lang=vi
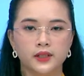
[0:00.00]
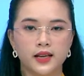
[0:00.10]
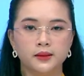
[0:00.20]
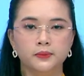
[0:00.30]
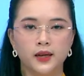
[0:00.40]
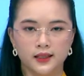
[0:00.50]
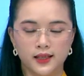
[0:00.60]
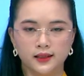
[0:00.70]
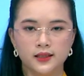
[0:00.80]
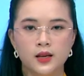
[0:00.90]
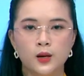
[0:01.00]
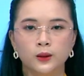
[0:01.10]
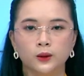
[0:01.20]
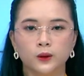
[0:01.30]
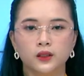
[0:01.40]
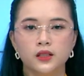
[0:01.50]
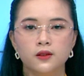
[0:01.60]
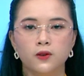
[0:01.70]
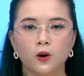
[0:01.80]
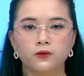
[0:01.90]
nhanh, bền vững. Thủ tướng
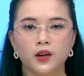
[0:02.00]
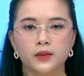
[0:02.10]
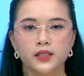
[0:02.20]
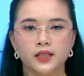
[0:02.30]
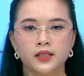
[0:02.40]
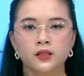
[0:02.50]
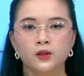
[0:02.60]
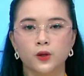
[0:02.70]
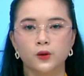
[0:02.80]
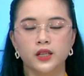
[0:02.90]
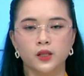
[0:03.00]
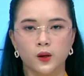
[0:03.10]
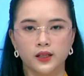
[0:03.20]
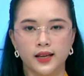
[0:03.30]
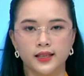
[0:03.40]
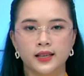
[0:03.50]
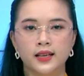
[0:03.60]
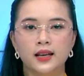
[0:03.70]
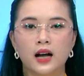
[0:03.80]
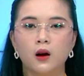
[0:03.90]
Chính phủ Phạm Minh Chính chủ trì hội nghị.
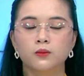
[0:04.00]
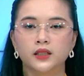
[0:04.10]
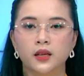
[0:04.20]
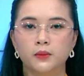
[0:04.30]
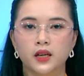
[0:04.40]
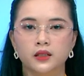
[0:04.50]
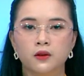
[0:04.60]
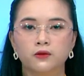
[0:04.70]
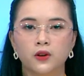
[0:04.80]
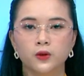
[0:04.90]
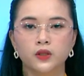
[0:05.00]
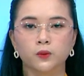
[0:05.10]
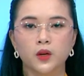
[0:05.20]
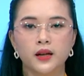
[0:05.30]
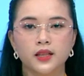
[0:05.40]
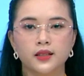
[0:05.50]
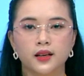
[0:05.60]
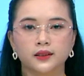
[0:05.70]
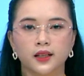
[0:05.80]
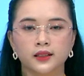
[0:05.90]
Ông Lê Thanh Bình, Phó Chủ tịch Ủy ban nhân
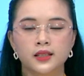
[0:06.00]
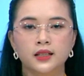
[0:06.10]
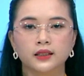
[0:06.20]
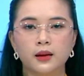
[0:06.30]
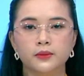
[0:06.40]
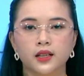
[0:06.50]
dân tỉnh, tham